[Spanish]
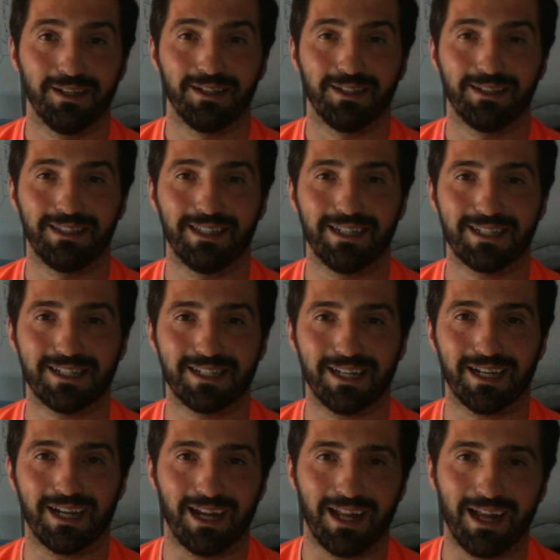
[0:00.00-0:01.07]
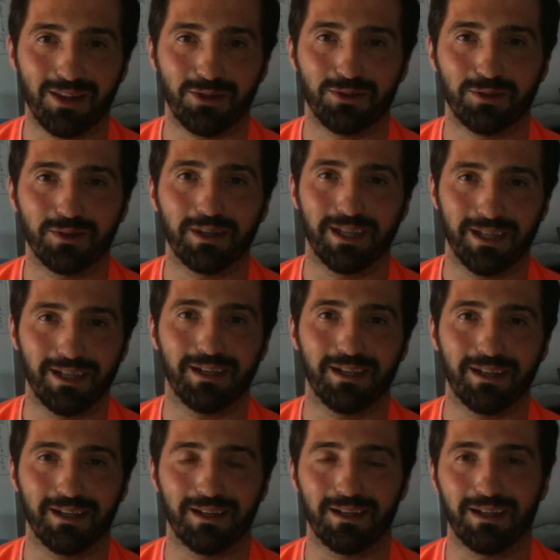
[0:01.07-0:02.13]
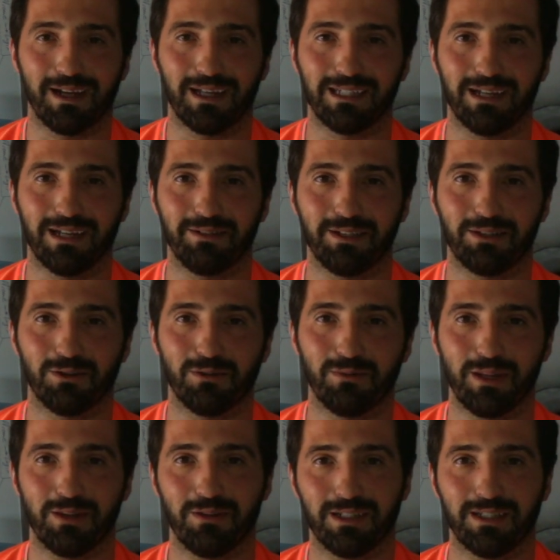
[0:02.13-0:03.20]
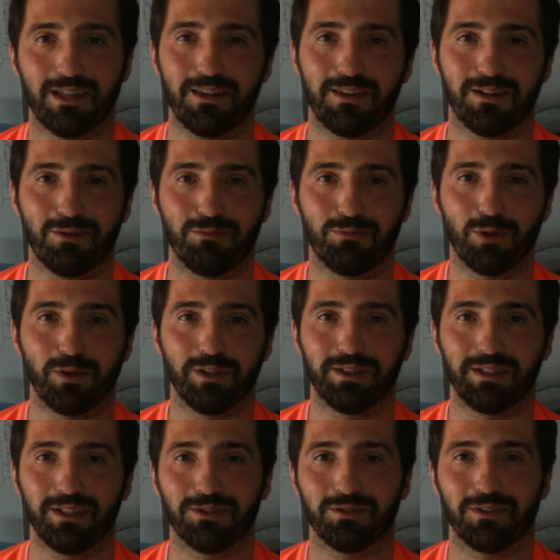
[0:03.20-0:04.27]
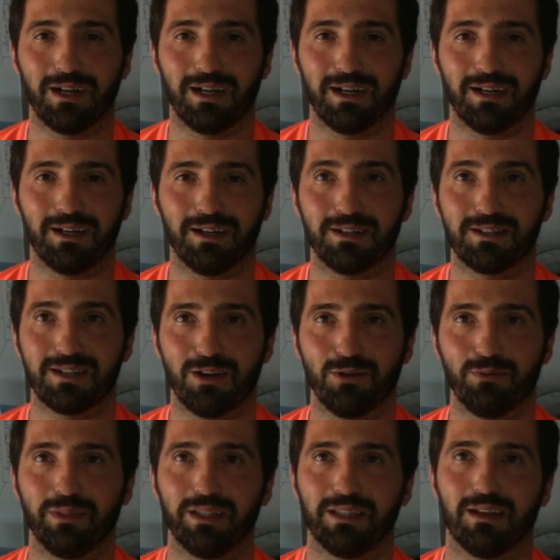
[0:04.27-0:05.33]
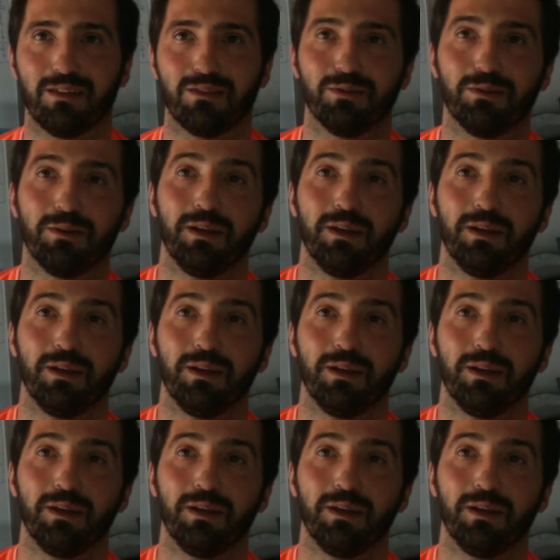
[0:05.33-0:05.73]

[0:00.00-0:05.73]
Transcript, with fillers: ese calado eh, haya visto el vídeo, haya dedicado un momentito a echarle un vistazo.